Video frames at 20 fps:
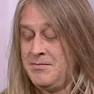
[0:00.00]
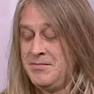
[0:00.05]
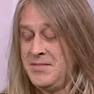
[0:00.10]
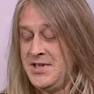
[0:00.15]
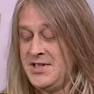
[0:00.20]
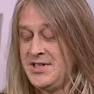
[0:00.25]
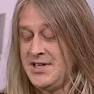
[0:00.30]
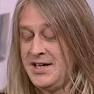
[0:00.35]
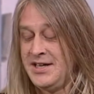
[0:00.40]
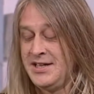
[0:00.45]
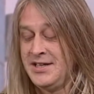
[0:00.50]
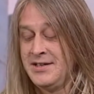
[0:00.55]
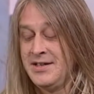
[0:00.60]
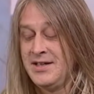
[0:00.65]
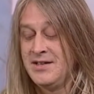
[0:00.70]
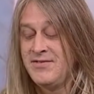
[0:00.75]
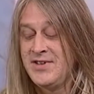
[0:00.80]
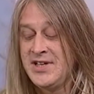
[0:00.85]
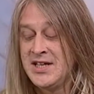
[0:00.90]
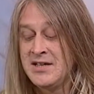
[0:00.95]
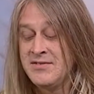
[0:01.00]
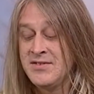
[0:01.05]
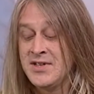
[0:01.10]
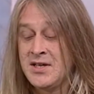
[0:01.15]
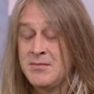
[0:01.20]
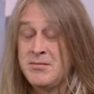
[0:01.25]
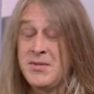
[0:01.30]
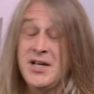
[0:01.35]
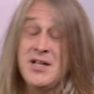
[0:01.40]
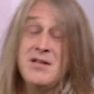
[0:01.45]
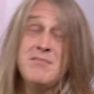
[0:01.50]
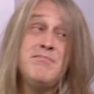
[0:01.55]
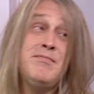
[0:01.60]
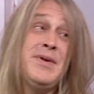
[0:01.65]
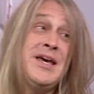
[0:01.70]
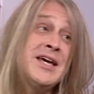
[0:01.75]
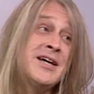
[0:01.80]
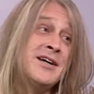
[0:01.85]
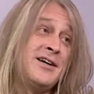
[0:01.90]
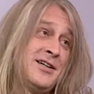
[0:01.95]
nicht einen Gewinner, wir haben einen
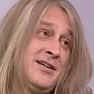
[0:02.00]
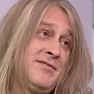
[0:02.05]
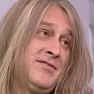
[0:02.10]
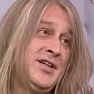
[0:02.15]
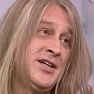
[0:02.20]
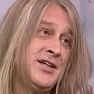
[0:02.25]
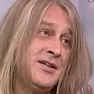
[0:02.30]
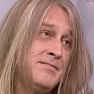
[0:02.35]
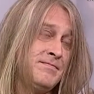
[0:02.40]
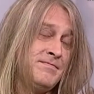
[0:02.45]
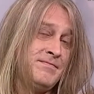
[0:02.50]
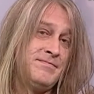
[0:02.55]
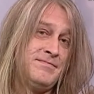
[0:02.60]
Mega-Gewinner.